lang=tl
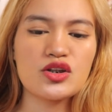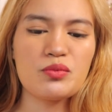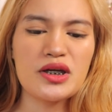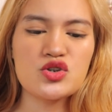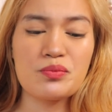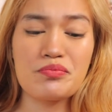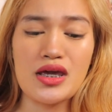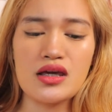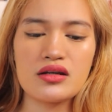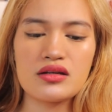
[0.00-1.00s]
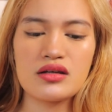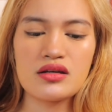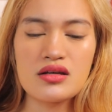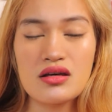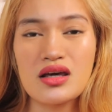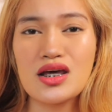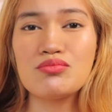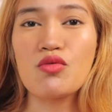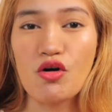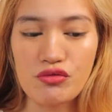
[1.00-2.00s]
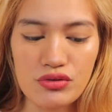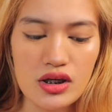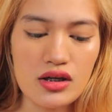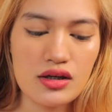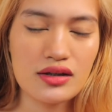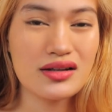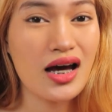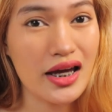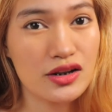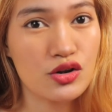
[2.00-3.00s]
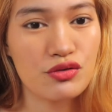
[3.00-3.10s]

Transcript: Ito medyo pink and mauvey kind